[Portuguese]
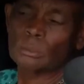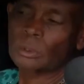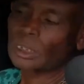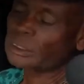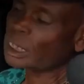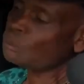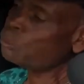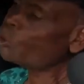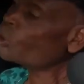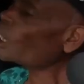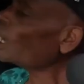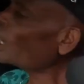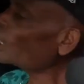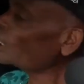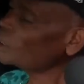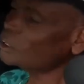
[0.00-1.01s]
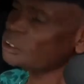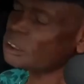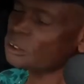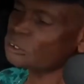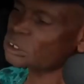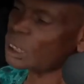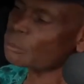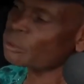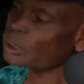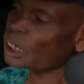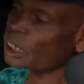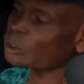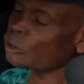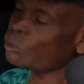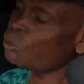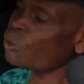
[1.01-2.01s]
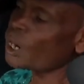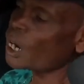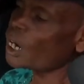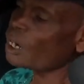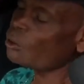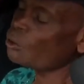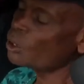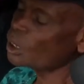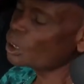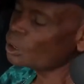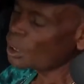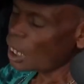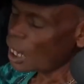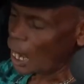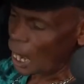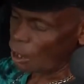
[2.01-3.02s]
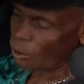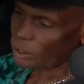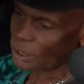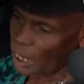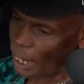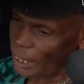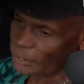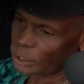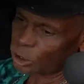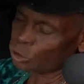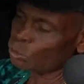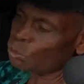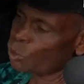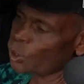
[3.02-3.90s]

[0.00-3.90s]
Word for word: porque tem buraco ali, a gente não sabe onde é que está o buraco a roda cai dentro de um